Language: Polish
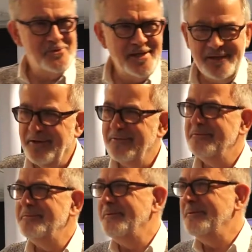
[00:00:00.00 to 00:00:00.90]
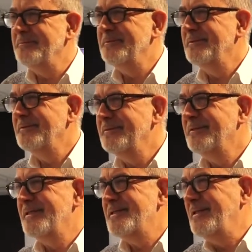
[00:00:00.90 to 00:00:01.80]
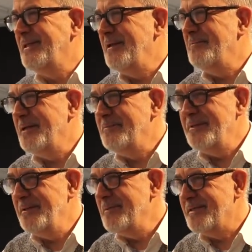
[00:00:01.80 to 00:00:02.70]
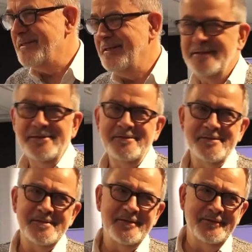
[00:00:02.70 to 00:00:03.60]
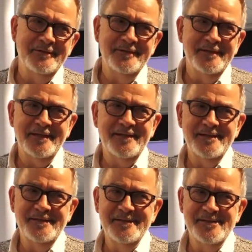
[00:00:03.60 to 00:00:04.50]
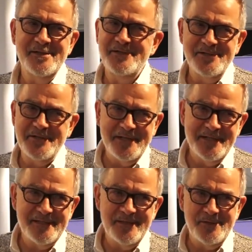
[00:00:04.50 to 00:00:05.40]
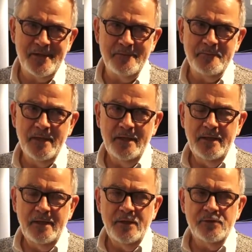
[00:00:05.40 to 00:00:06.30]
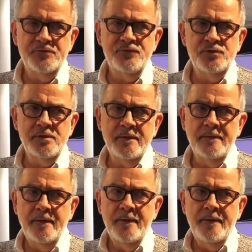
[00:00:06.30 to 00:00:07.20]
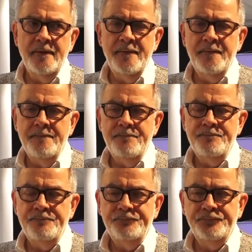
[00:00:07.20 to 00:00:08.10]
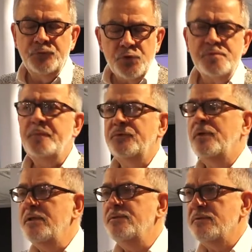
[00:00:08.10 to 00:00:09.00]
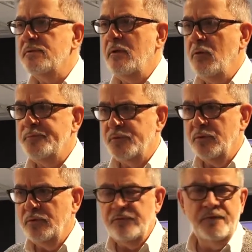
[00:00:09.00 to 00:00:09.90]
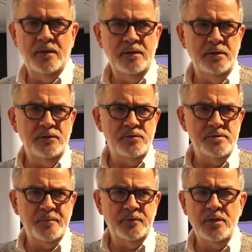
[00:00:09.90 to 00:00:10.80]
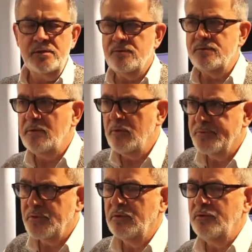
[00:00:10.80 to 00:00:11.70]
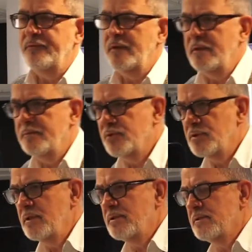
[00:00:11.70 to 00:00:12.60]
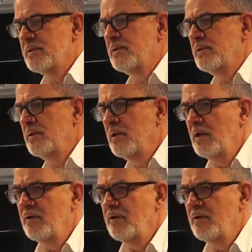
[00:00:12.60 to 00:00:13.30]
szeregowym y, dezerterem armii niemieckiej, no sorry, takie rzeczy się nie zdarzają. Oczywiście to spotkanie zostało przygotowane. To spotkanie zostało przygotowane przez y,